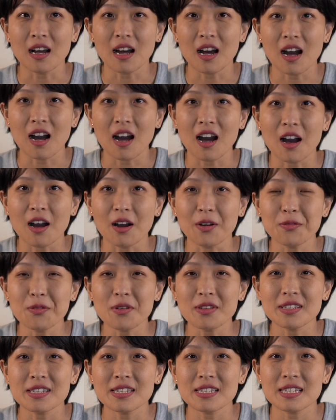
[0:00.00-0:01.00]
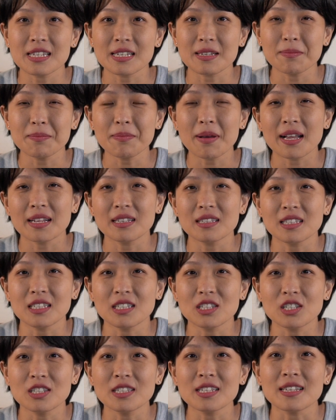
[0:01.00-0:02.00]
啊，愿景板
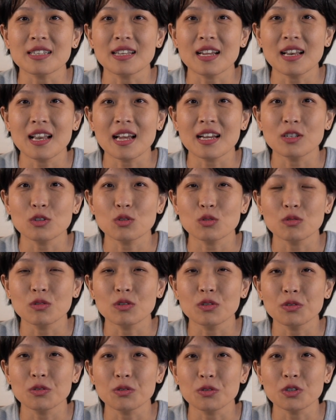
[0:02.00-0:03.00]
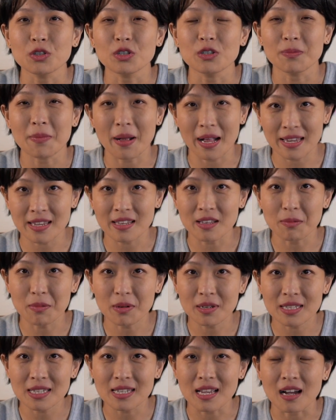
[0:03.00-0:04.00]
其实简单来说就是把你的
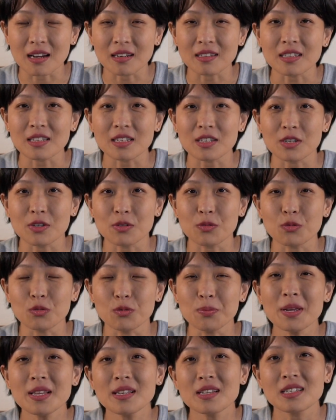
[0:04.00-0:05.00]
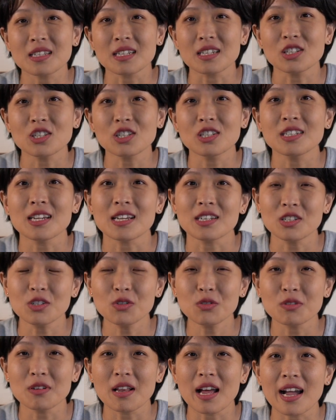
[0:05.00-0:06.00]
梦想以图片的形式展
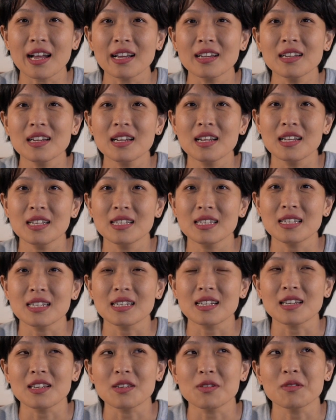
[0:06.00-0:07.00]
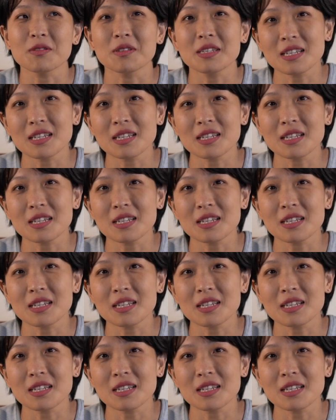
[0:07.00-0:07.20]
示出来，既可以用